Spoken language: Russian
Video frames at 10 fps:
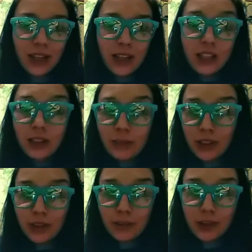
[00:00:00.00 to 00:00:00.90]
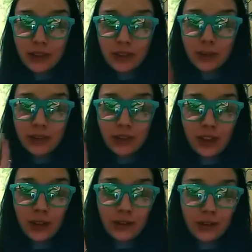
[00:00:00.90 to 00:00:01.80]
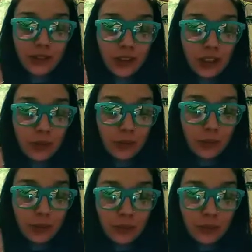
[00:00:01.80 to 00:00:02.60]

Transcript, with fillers: Гимн я, в принципе, знаю. Гимн